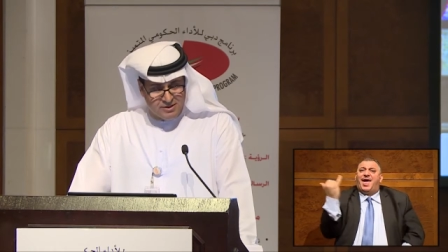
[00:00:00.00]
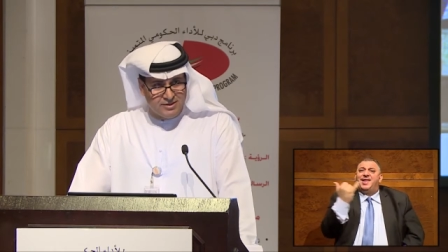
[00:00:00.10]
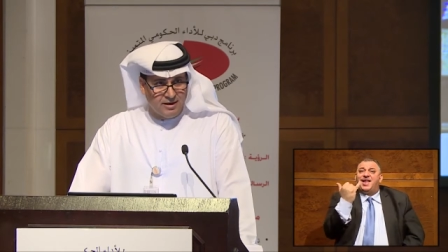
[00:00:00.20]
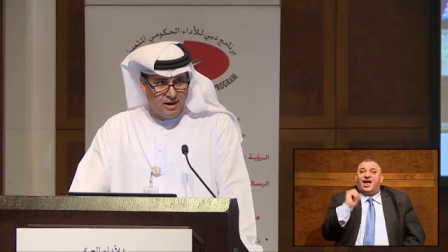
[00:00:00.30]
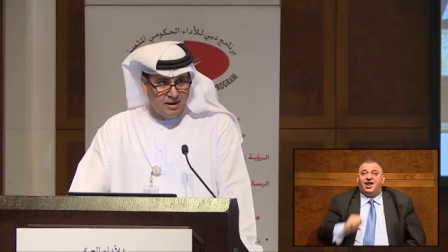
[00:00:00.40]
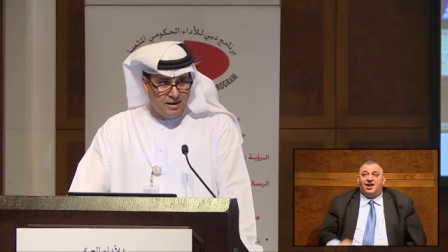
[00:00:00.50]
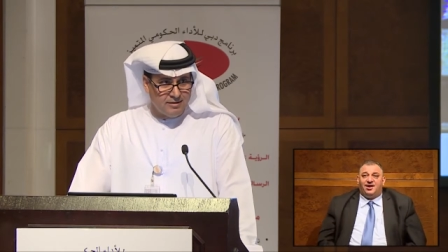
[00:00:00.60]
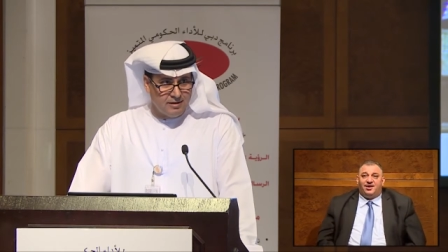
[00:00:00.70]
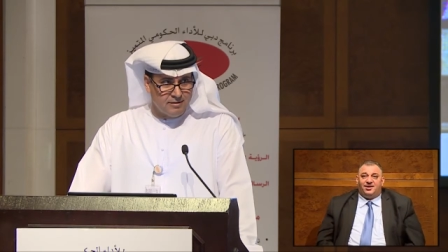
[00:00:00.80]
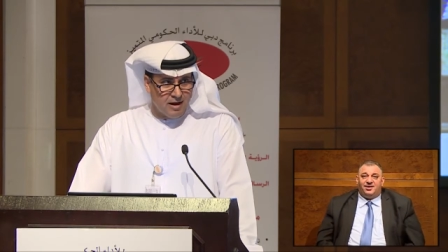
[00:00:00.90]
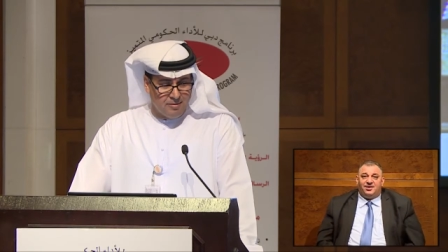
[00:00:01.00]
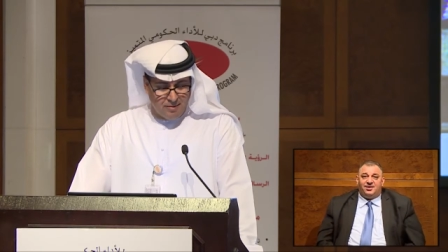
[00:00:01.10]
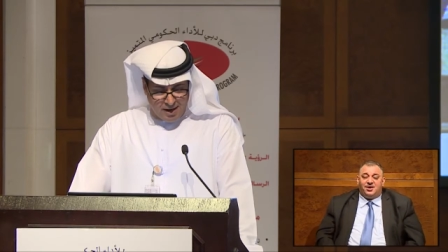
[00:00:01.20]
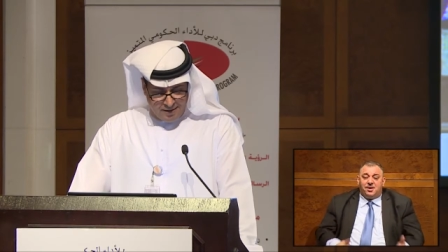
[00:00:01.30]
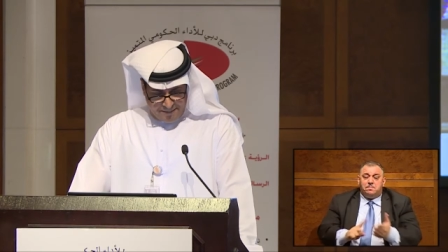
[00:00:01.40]
وباستقلاليه
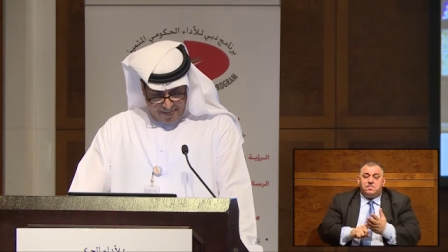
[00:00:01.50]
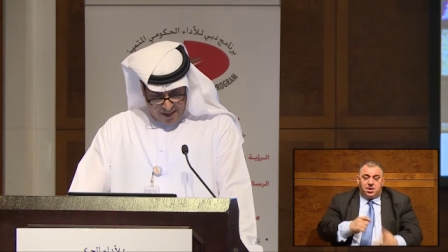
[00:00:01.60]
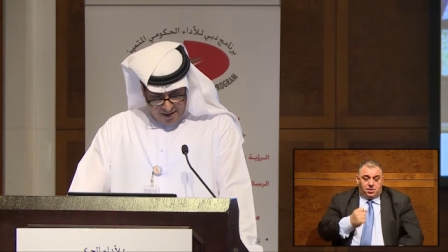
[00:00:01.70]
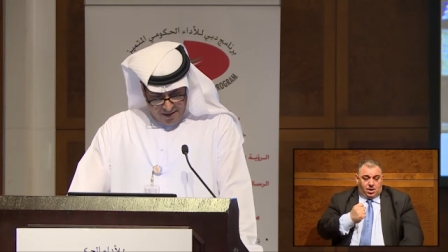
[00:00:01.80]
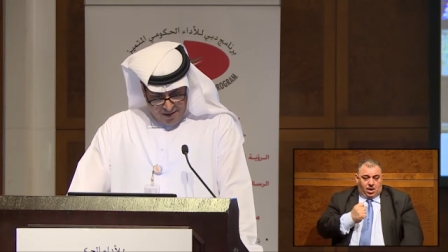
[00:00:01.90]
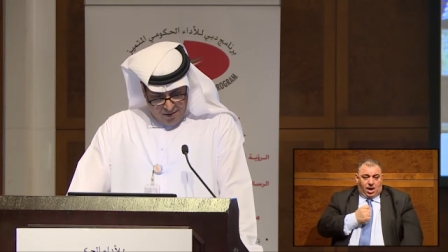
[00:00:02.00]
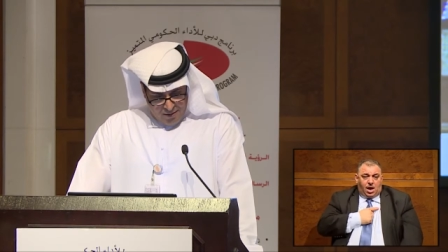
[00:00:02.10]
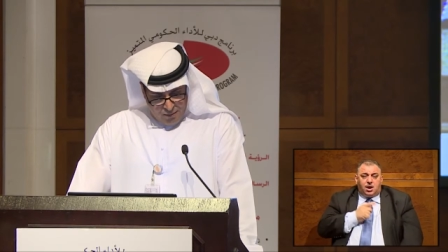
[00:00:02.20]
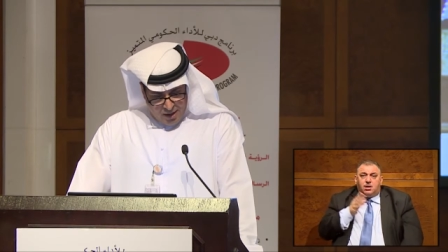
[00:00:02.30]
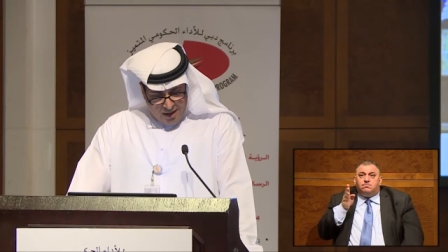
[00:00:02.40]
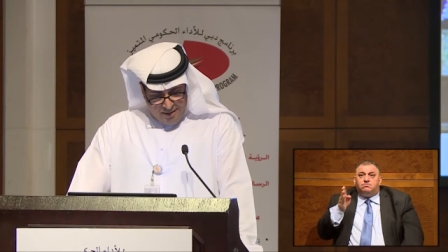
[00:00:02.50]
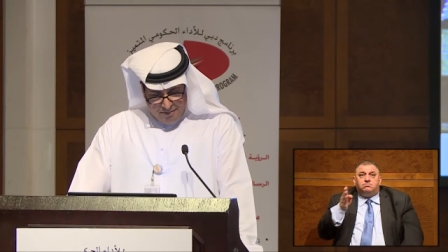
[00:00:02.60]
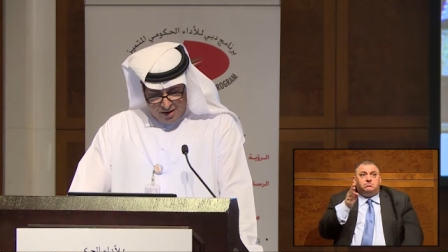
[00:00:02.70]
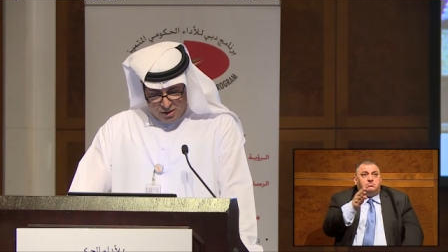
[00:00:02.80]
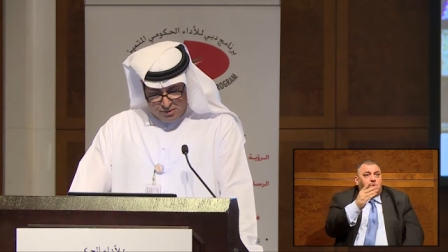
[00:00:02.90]
تامه وهذا
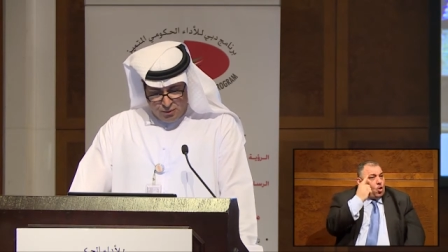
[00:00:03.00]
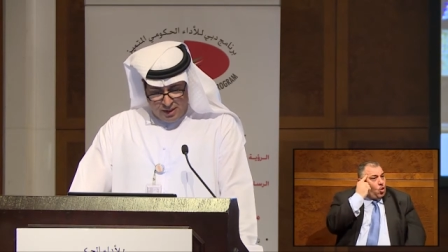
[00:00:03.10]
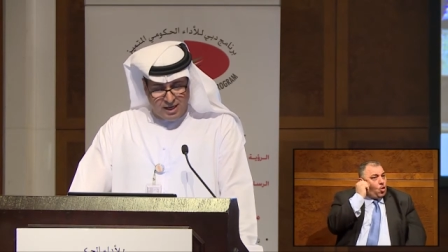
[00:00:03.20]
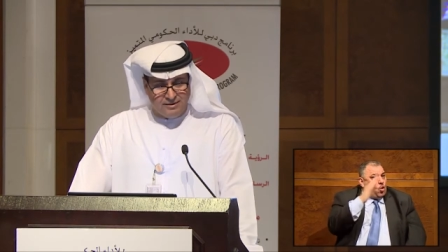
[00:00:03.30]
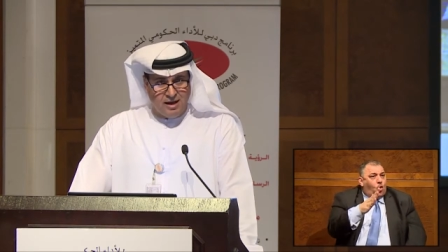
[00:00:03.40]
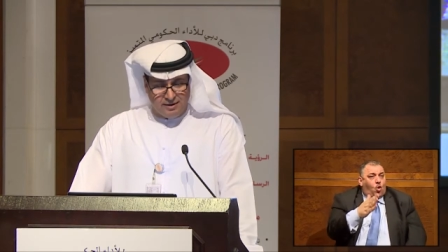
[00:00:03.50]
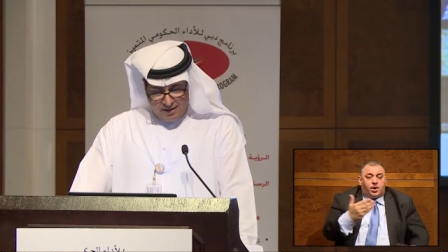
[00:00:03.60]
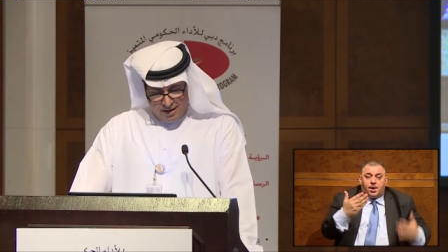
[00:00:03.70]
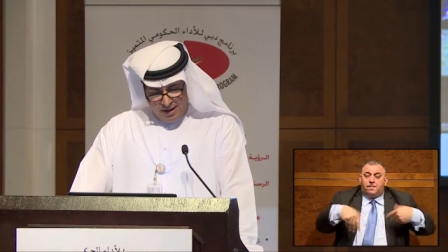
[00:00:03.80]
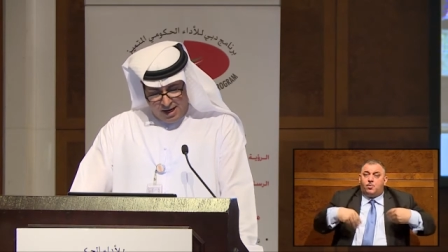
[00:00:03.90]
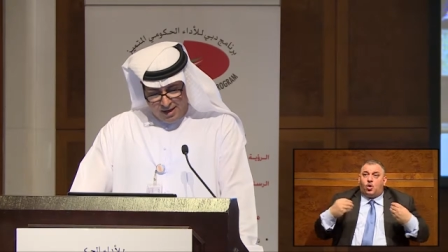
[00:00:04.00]
ما نصب الى تحقيقه